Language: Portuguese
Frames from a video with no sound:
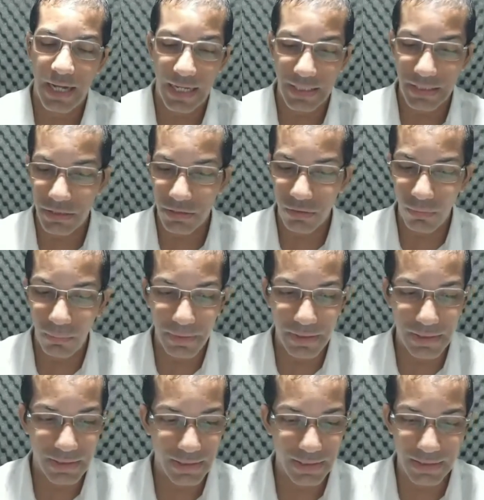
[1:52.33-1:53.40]
a gente não
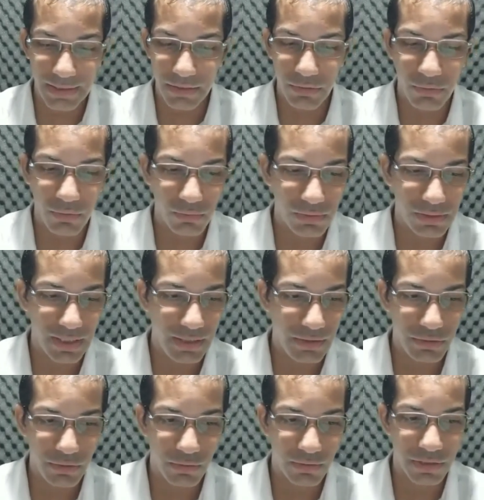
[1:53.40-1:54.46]
precisa de
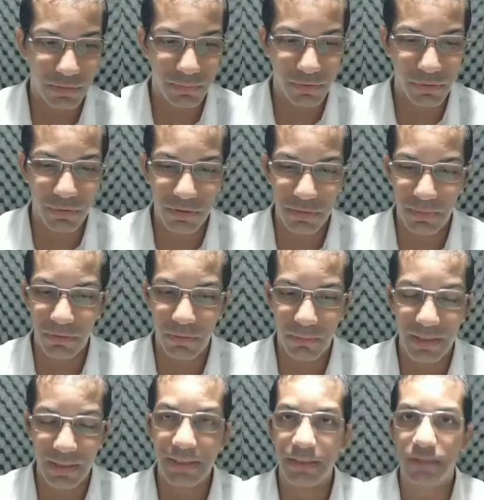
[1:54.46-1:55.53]
conselhos de outras pessoas para
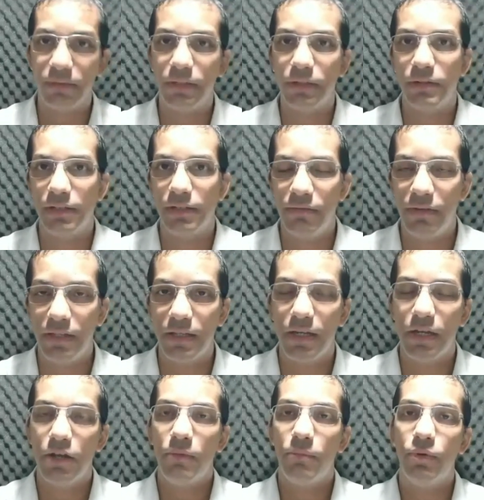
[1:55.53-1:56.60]
tomar decisão da nossa vida,
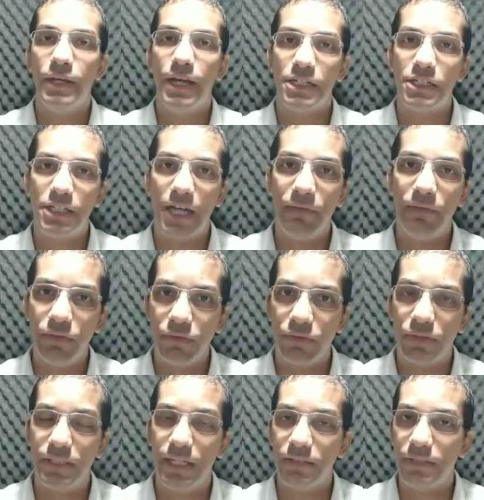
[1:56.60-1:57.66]
porque a chave do
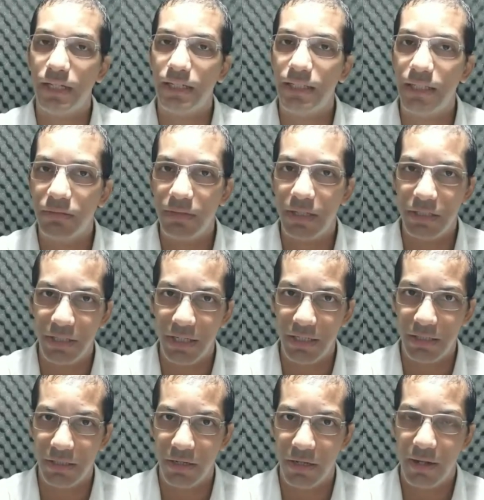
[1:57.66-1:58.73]
sucesso está dentro da
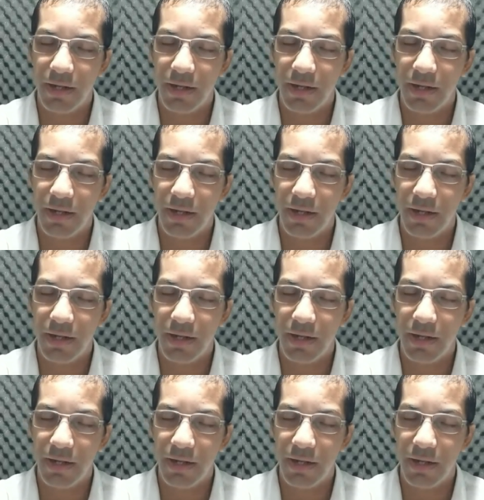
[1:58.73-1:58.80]
gente.